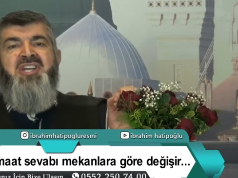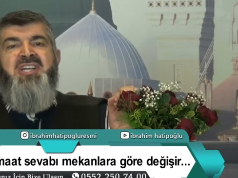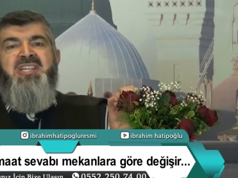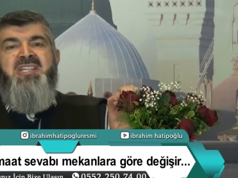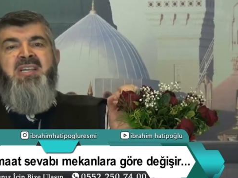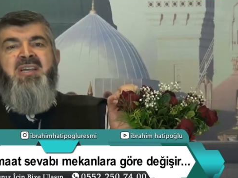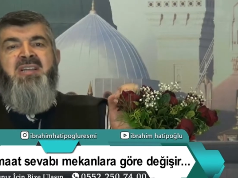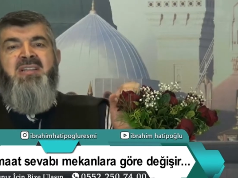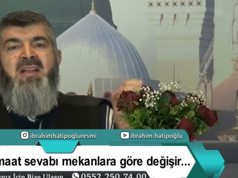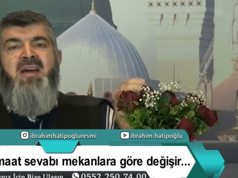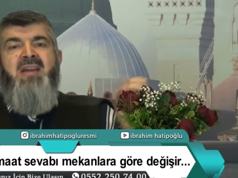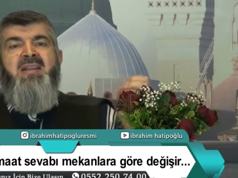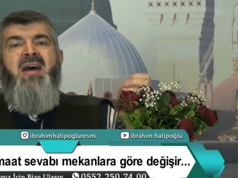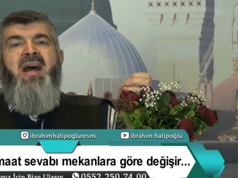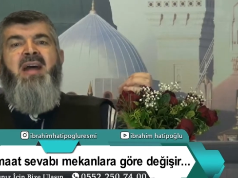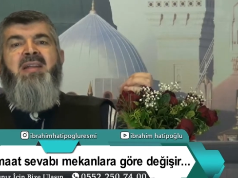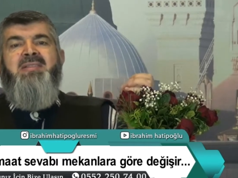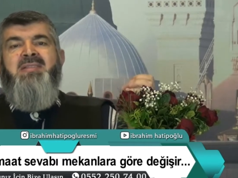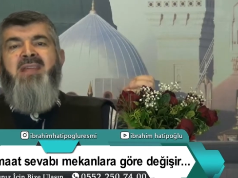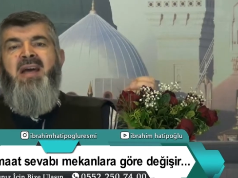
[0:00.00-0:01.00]
çıktıkları
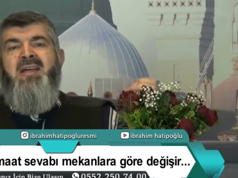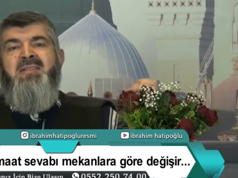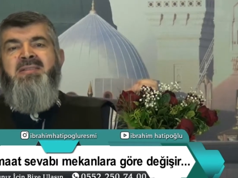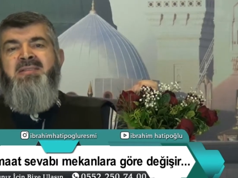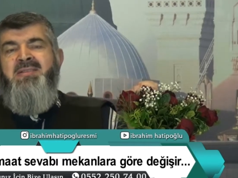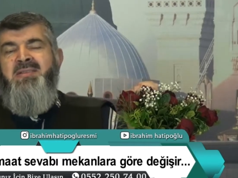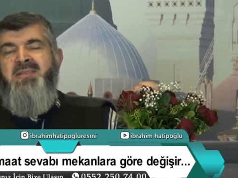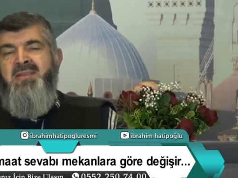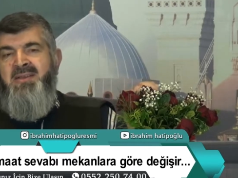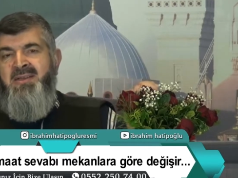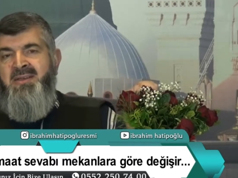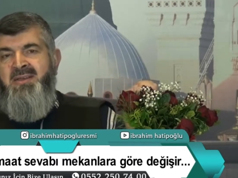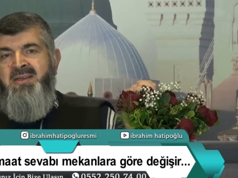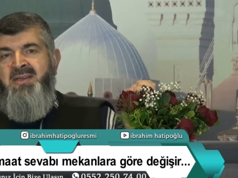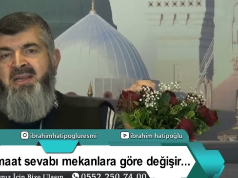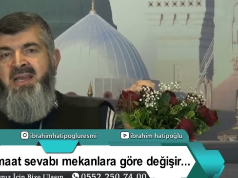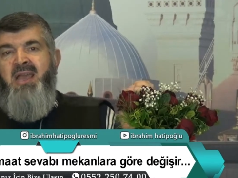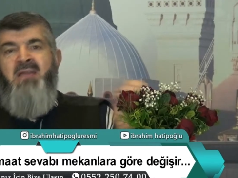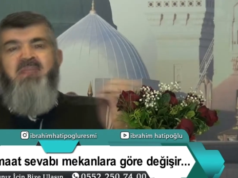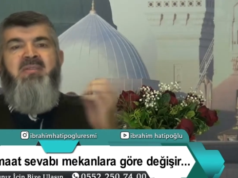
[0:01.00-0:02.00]
andan
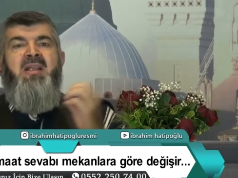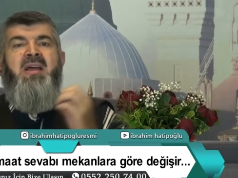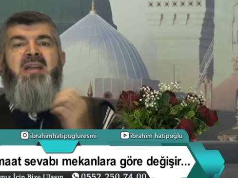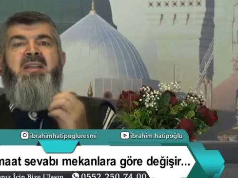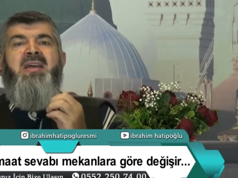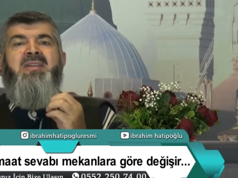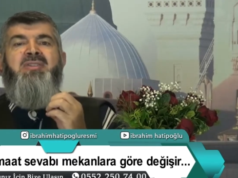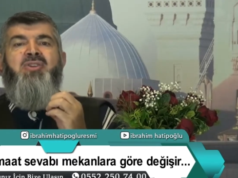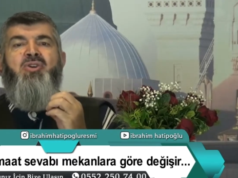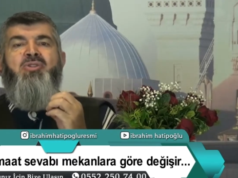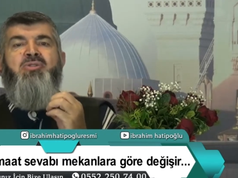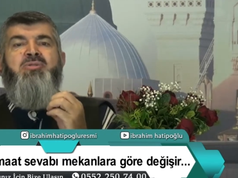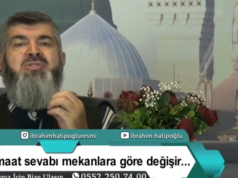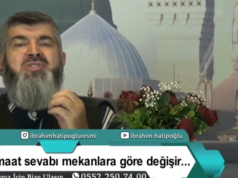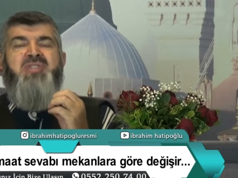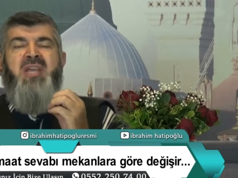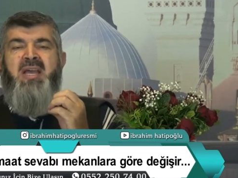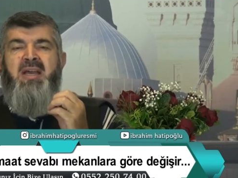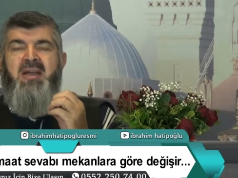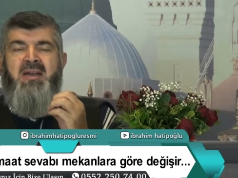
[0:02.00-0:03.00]
evlerine
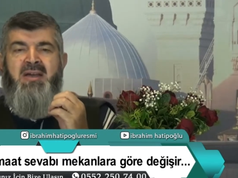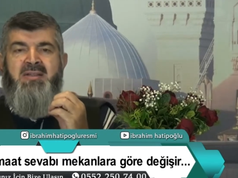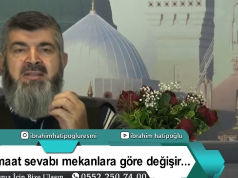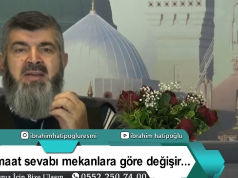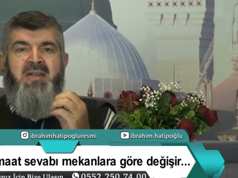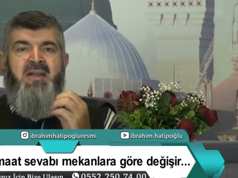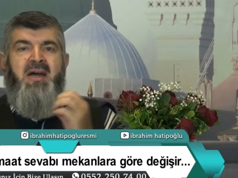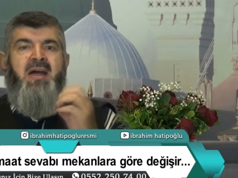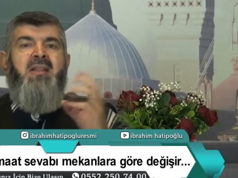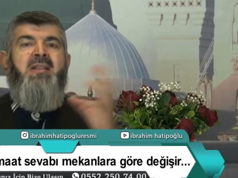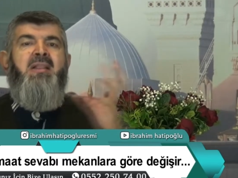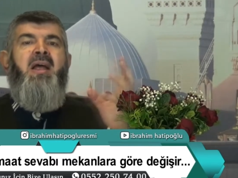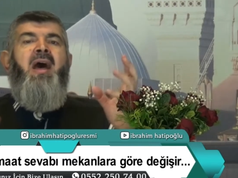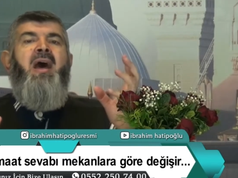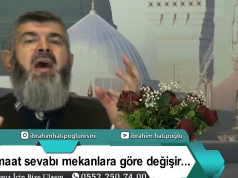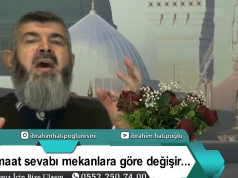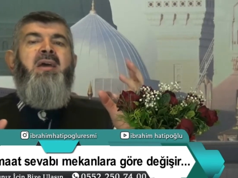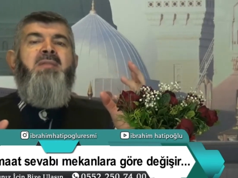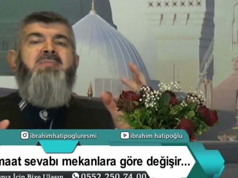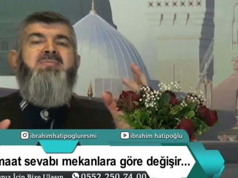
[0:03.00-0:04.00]
dönünceye kadar
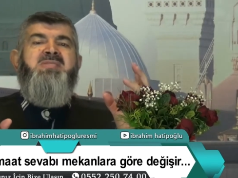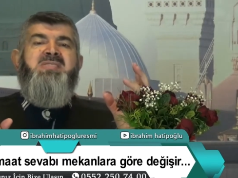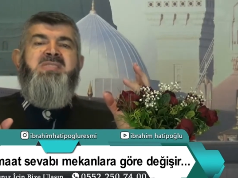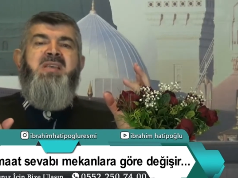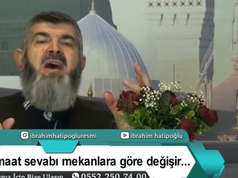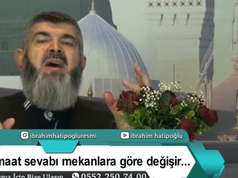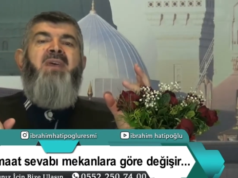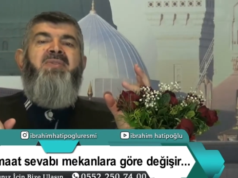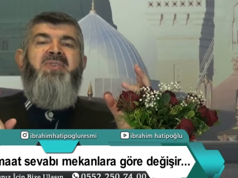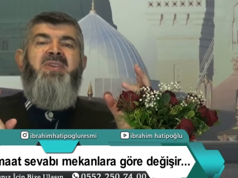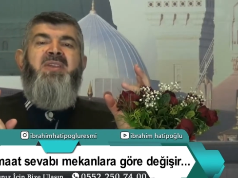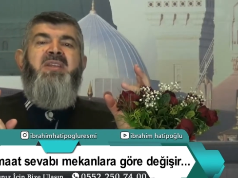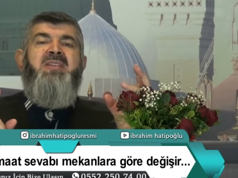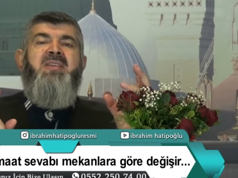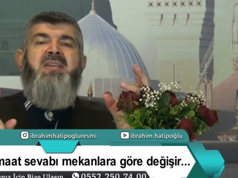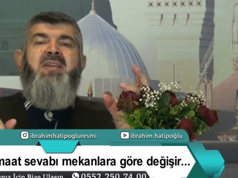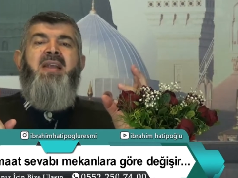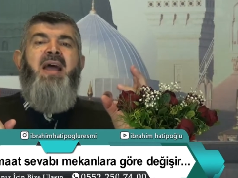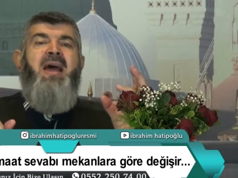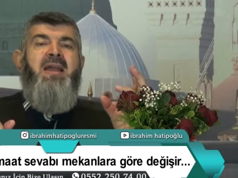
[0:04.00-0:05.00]
Allah'ın
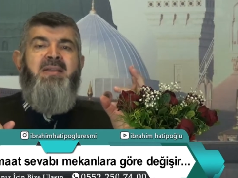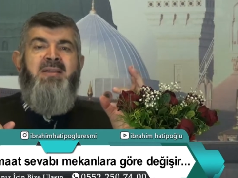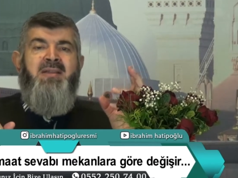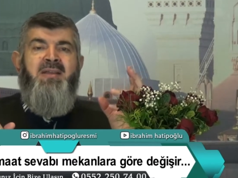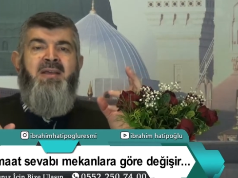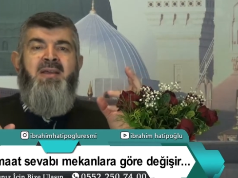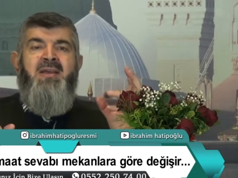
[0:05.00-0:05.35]
misafiridirler.